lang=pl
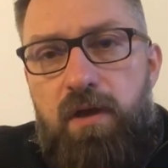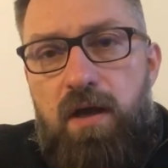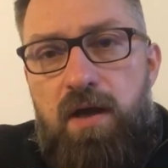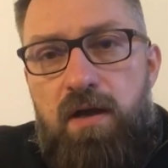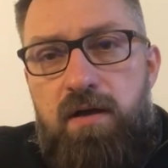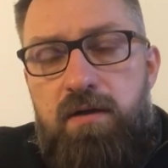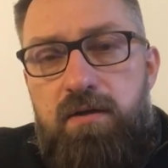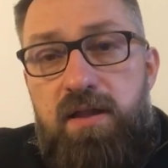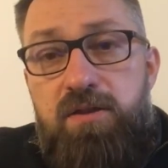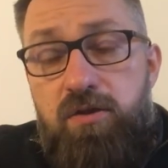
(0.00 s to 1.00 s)
a
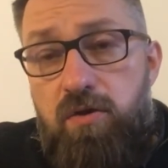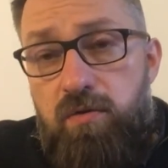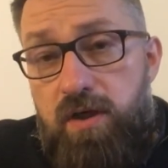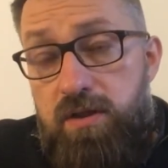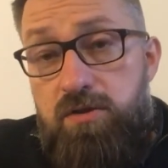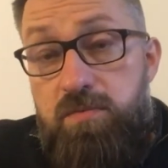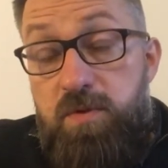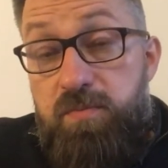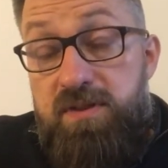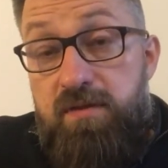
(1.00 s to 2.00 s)
etyką, a naszymi
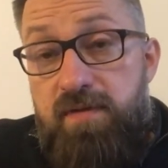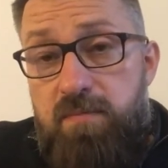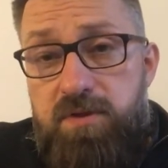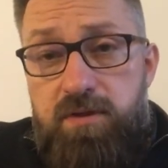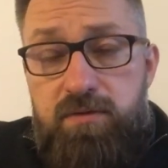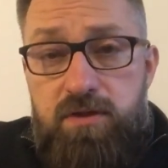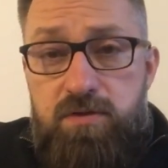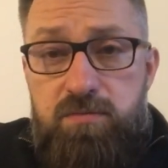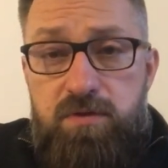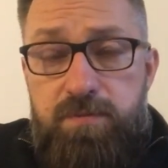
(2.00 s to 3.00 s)
postawami,
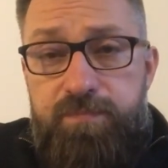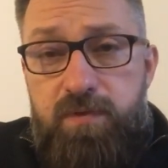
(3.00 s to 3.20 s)
naszymi,